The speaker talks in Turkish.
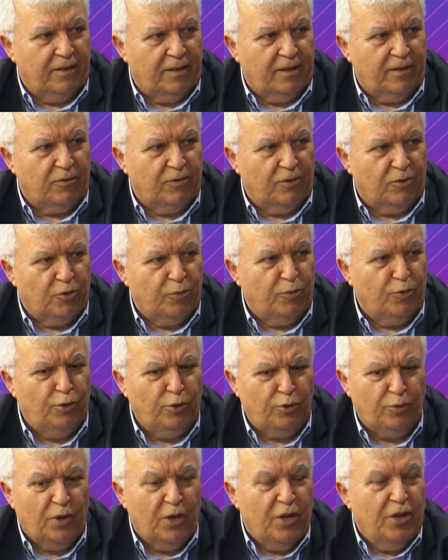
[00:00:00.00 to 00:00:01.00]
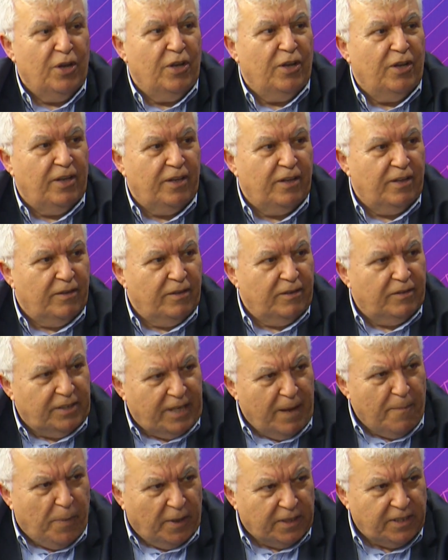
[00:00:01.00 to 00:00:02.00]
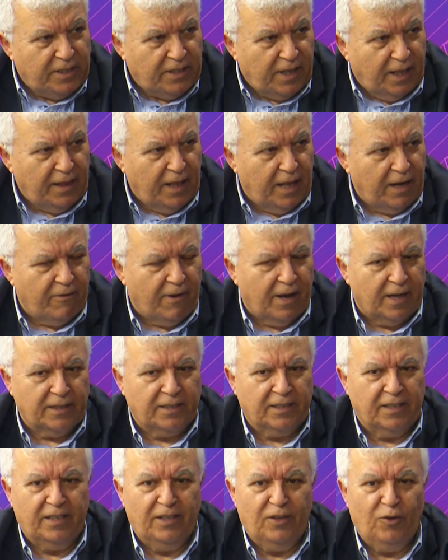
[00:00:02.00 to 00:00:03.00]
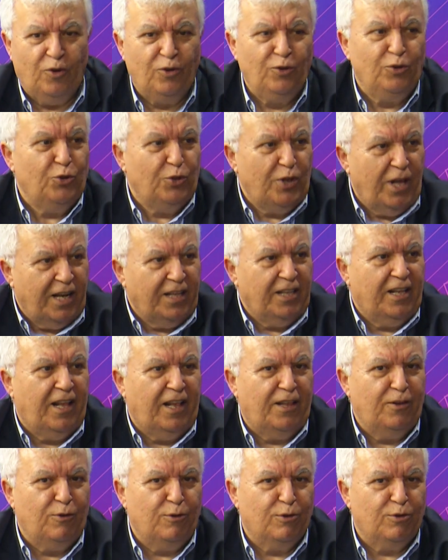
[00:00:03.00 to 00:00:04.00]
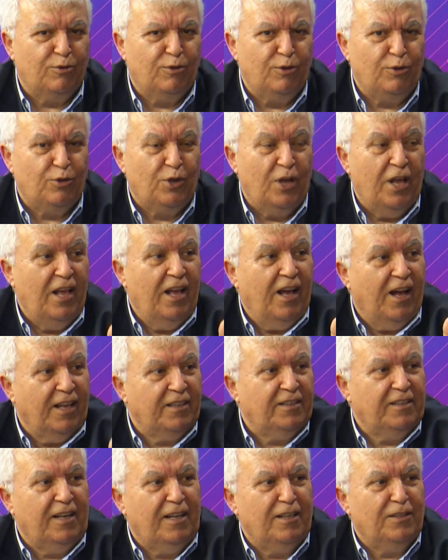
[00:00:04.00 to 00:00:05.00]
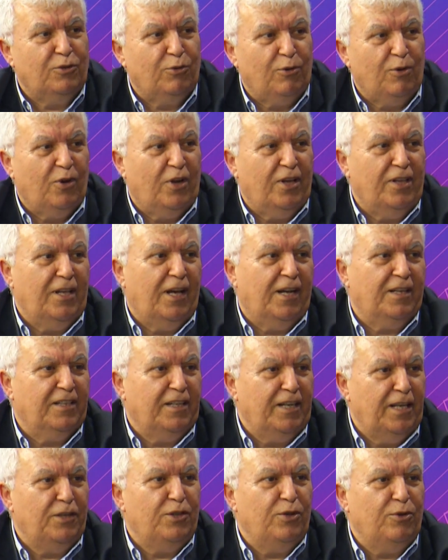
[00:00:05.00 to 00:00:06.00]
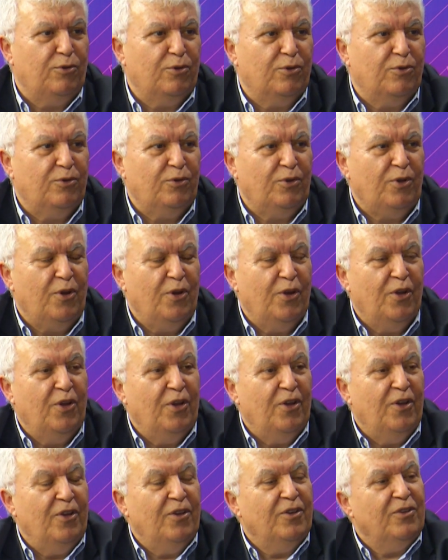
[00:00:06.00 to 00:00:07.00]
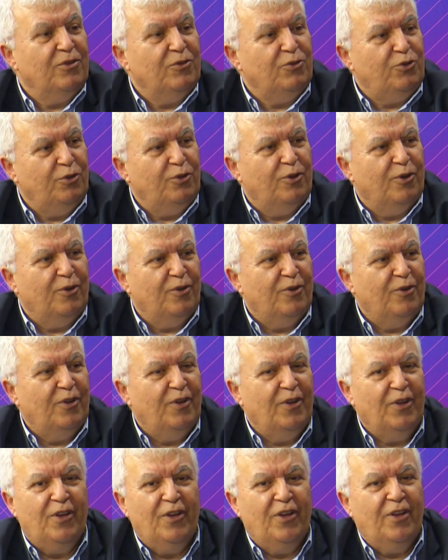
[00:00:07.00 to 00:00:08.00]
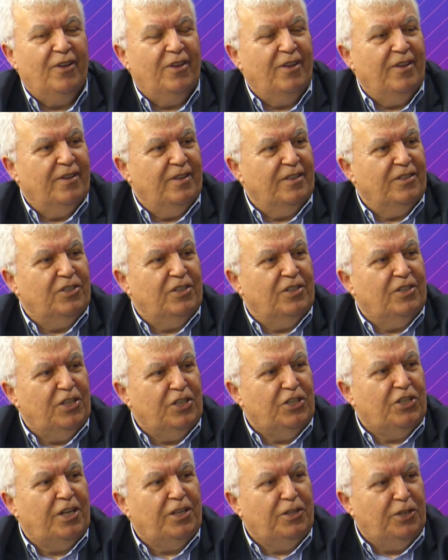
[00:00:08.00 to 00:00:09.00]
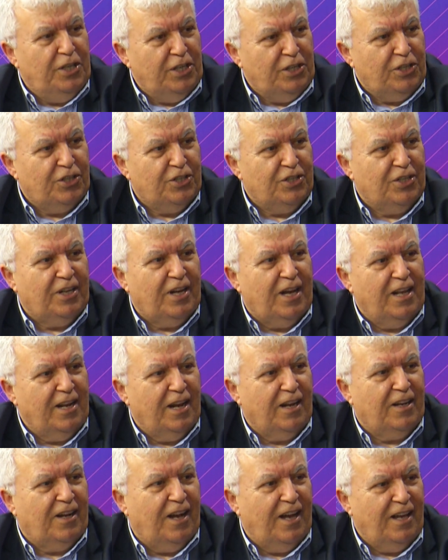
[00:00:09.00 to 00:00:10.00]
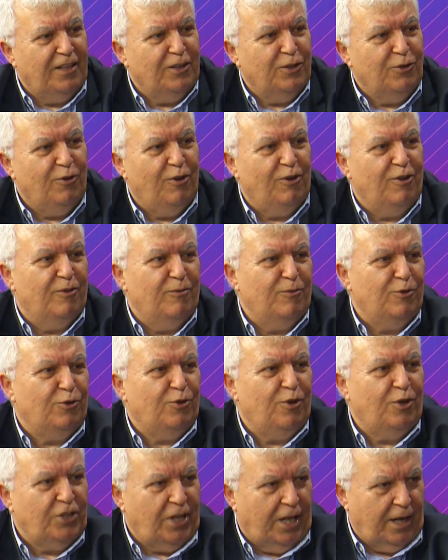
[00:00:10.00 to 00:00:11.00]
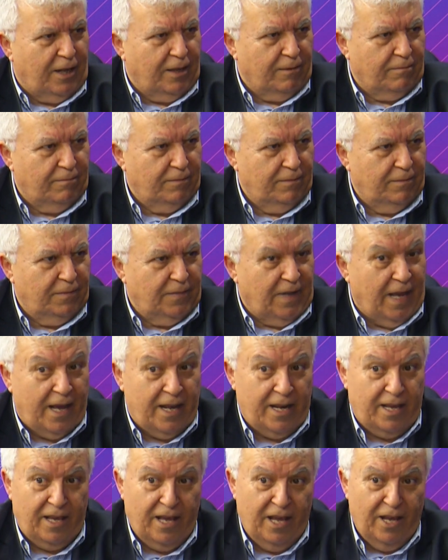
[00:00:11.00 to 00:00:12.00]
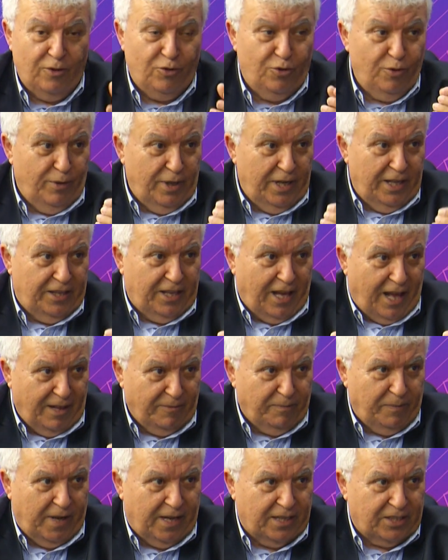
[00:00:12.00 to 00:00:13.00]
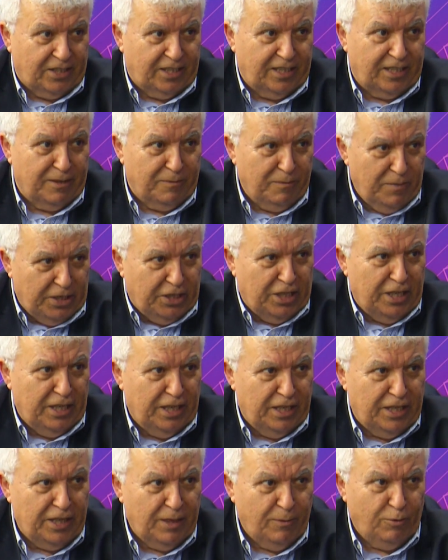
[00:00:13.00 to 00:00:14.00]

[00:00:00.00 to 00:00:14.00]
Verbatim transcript: grubunun e, sempatizanları vardı. Onu da nereden anlıyorsunuz? Atılan sloganlarda ne dinliyordu? Şu, dişe diş, kana kan, yolumuz Öcalan. Evet. Yani Cumhuriyet Halk Partisi'nin mitinginde bu